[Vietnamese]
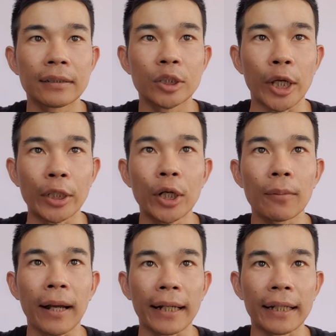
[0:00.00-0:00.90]
chuyển cho
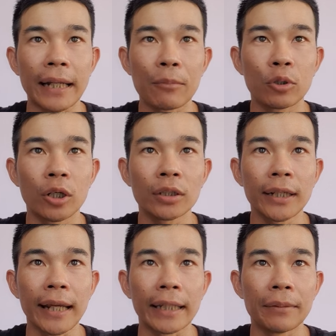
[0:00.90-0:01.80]
các bạn là 5 onus
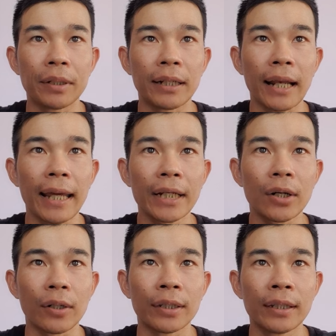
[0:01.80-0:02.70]
cái này thì mình đã lấy
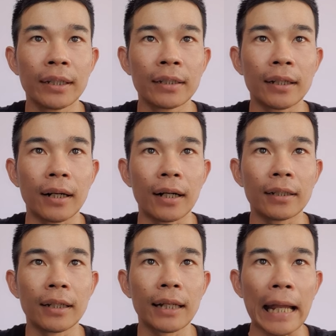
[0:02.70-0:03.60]
rồi à,
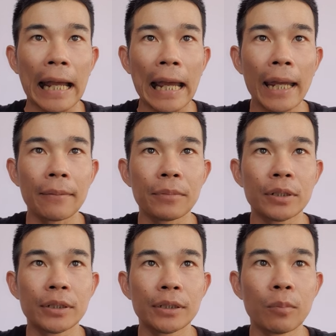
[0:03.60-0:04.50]
nên là
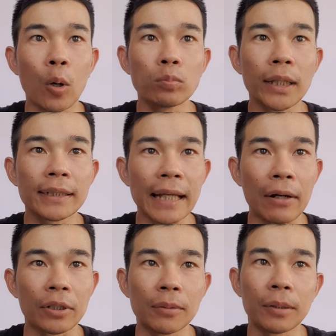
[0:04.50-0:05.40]
24 tiếng
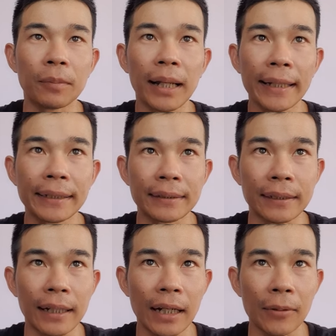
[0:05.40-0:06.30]
sau nữa mình mới lấy được
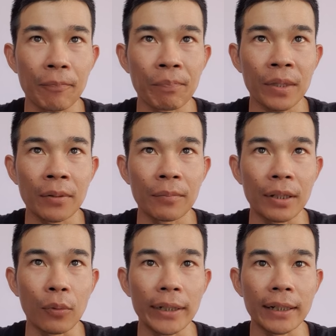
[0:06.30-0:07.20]
nữa ha bây
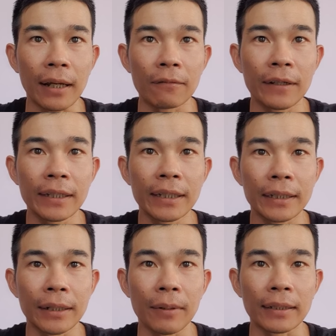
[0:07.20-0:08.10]
giờ quay trở lại ví
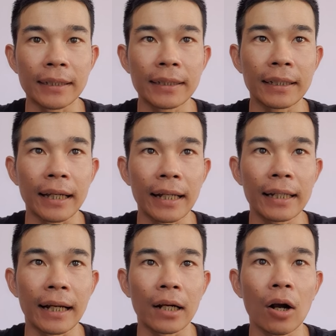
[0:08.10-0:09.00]
thì các bạn sẽ nhìn thấy
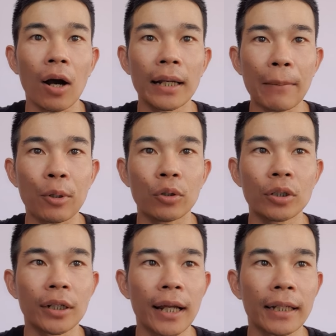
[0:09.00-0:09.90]
là có 5
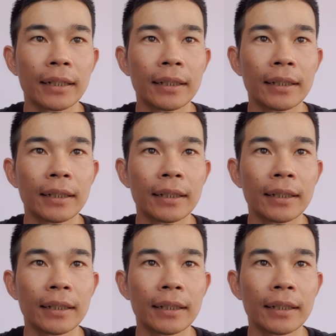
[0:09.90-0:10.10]
onus ở đây